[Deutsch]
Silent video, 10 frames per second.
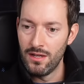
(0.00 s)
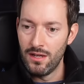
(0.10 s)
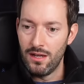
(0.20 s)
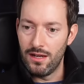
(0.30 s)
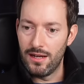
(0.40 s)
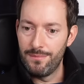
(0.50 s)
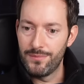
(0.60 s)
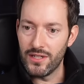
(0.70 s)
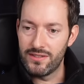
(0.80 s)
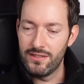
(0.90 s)
ähm,
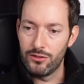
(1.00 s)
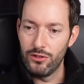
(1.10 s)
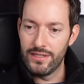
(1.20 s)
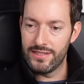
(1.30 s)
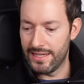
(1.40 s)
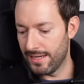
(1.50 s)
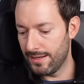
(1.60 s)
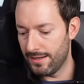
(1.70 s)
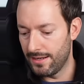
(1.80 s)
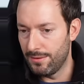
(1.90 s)
das ist natürlich
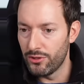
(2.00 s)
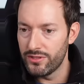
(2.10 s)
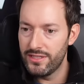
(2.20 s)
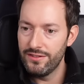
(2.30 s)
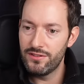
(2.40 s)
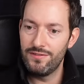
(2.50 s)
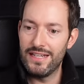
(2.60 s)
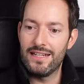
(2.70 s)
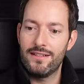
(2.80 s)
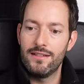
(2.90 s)
sehr äh, positiv zu
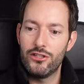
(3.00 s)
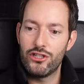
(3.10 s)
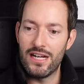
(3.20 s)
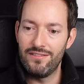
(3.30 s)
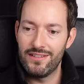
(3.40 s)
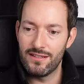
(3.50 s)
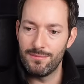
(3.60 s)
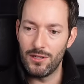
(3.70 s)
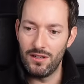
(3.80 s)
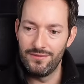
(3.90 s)
werten. Jetzt schauen wir uns das
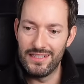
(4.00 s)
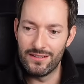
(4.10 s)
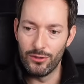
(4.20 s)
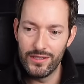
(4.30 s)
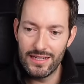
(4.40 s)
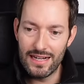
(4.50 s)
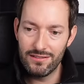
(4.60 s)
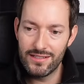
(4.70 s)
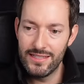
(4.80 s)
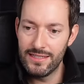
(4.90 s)
mal an, wie das heute
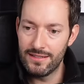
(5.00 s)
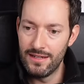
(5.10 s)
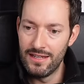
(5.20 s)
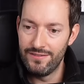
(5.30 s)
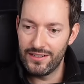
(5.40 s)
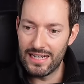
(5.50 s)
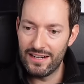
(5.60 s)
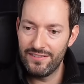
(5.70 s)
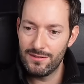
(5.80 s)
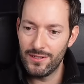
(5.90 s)
aussieht. Vergleichen
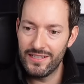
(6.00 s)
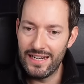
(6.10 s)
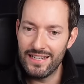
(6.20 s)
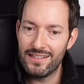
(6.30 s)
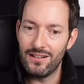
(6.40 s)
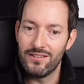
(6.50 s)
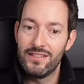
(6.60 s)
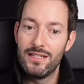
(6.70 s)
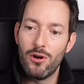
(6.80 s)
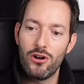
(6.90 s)
wir das mal direkt. Also
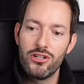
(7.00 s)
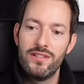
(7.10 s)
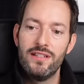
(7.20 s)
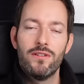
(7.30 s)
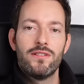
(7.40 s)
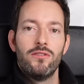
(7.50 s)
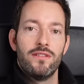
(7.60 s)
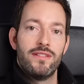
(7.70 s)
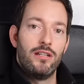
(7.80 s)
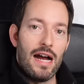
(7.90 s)
die Margensituation hat
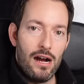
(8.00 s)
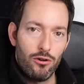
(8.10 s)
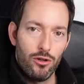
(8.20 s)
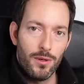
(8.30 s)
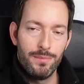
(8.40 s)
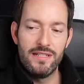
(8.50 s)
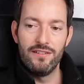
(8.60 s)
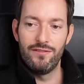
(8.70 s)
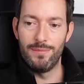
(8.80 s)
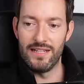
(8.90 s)
sich auch noch mal ein bisschen
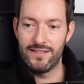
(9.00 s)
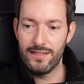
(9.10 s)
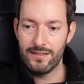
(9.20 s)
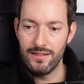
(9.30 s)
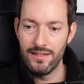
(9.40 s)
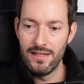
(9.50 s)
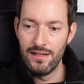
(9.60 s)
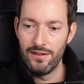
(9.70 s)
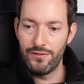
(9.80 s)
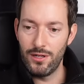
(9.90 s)
verbessert
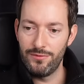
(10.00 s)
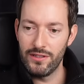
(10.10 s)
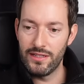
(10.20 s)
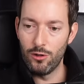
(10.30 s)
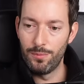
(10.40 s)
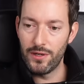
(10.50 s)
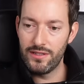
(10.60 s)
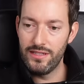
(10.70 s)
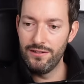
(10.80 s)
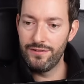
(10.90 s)
vor allem von der
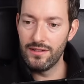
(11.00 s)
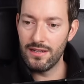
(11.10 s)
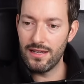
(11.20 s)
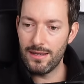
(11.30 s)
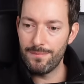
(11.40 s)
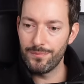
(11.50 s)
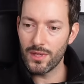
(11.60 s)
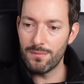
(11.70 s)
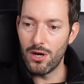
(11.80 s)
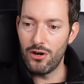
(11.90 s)
operativen ähm,
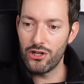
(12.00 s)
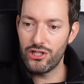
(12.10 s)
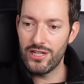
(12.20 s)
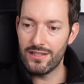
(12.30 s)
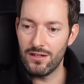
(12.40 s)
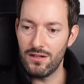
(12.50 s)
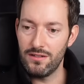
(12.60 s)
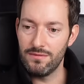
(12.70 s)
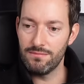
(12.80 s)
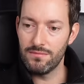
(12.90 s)
Marge,
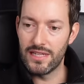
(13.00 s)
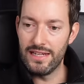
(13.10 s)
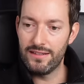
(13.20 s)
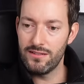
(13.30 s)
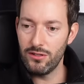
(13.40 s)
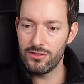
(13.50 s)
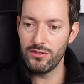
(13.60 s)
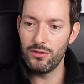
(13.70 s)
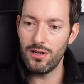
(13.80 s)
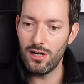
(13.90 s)
da geht es noch
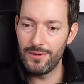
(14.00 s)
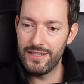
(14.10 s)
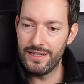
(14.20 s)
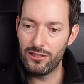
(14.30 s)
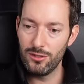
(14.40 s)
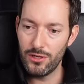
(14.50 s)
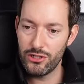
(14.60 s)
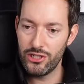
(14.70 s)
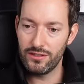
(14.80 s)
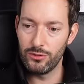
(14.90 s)
so, aber die
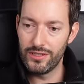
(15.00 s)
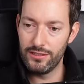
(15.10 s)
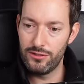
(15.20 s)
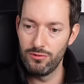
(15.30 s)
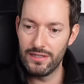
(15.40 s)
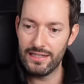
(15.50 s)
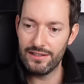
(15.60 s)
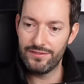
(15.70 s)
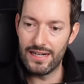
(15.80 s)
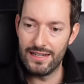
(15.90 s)
Nettomarge hat deutlich zugelegt
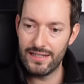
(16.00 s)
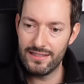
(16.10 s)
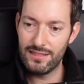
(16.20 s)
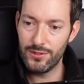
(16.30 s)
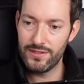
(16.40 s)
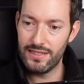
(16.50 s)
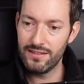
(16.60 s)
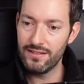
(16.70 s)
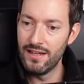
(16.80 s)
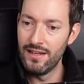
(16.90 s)
auf 33
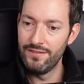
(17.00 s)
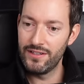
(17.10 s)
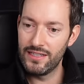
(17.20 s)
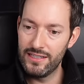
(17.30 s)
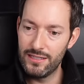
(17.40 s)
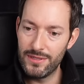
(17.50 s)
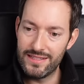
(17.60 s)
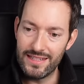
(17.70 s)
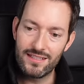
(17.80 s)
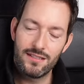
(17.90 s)
Prozent, verglichen mit
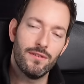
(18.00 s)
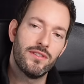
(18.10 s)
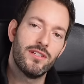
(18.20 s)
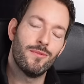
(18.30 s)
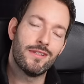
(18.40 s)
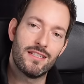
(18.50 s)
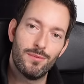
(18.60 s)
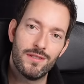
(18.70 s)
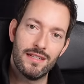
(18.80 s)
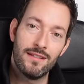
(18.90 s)
26,6
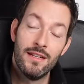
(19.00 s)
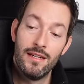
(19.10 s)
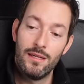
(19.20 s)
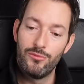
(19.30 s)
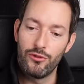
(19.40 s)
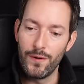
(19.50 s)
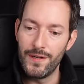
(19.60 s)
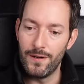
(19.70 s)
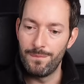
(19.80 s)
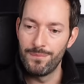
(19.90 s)
Prozent im
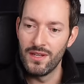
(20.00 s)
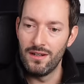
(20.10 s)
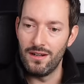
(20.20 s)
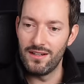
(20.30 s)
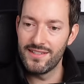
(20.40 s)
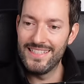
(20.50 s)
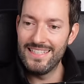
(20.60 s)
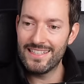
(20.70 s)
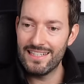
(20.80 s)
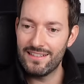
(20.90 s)
Vorjahr. Also
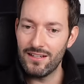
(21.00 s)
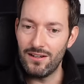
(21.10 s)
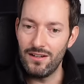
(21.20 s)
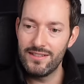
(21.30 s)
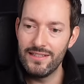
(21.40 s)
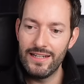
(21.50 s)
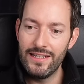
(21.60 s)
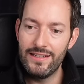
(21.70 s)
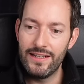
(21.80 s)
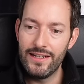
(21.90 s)
hier geht es alles in die
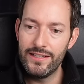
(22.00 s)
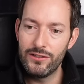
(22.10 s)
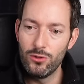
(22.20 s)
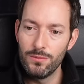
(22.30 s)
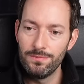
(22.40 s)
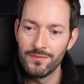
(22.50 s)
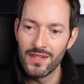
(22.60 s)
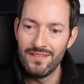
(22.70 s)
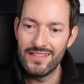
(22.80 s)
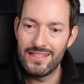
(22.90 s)
richtige Richtung.
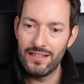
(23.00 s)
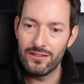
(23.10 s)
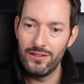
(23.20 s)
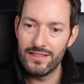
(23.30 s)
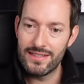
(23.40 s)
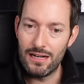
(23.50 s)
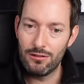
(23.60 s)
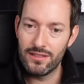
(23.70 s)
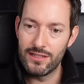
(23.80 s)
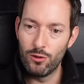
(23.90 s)
Wir sehen natürlich jetzt auch,
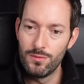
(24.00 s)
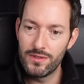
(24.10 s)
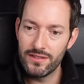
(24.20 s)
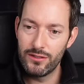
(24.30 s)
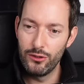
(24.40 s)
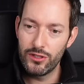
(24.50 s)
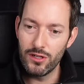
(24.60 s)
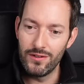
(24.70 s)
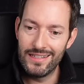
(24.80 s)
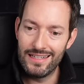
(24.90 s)
dass der
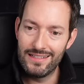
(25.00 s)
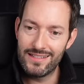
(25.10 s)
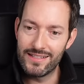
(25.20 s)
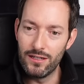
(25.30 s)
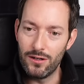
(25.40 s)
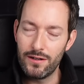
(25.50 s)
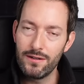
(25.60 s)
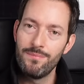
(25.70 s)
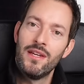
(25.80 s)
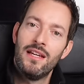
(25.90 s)
Umsatzrückgang in den letzten
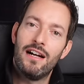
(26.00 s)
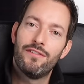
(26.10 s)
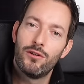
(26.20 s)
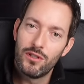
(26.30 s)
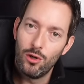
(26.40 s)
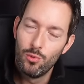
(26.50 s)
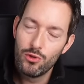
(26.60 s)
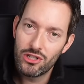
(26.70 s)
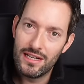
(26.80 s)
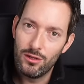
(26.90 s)
Jahren aufgrund der
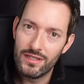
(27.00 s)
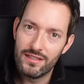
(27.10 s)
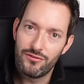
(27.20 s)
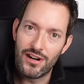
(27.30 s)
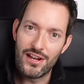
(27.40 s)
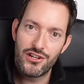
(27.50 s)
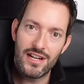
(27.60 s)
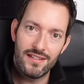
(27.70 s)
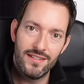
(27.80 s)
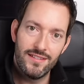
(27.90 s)
Umstellung ins
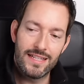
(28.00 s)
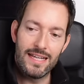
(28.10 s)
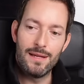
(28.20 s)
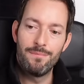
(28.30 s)
Franchise-System,